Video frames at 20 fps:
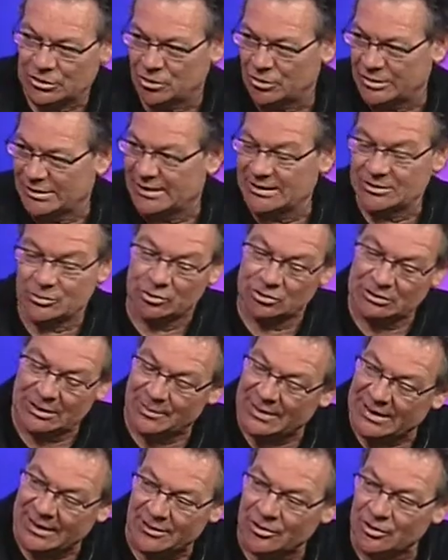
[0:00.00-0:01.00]
cuestiones de estos,
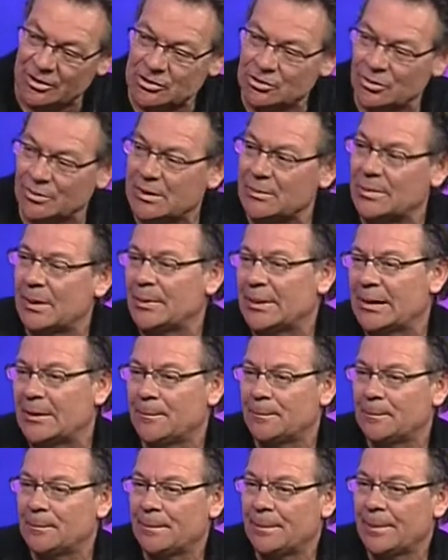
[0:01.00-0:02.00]
aplicaciones sobre
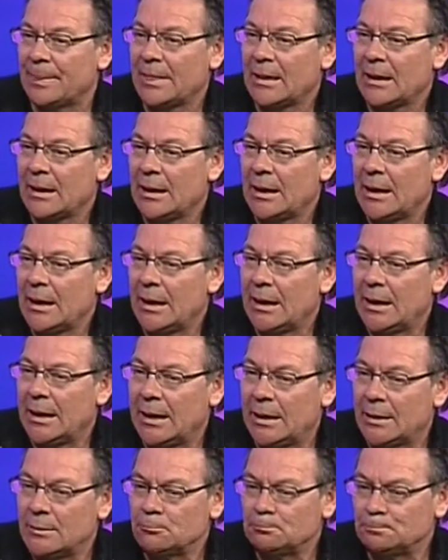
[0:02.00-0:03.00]
papel,
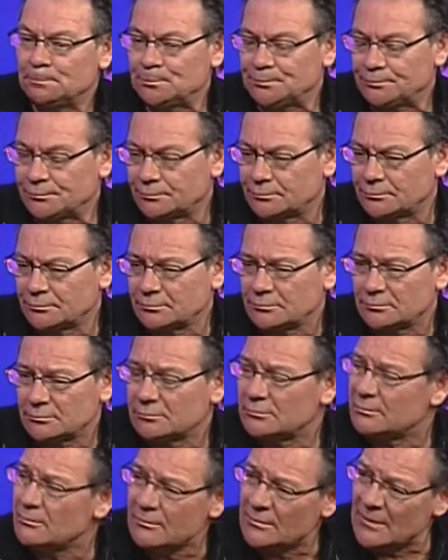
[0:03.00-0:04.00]
en,
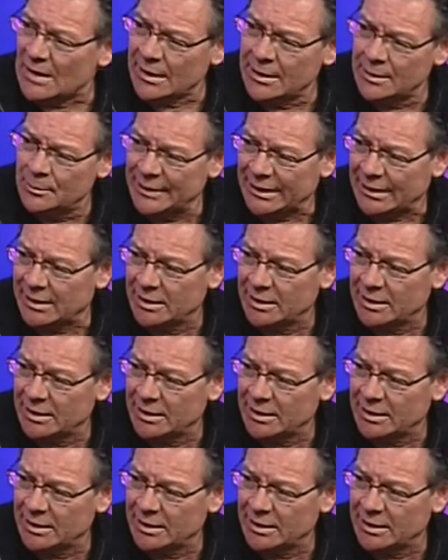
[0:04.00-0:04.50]
en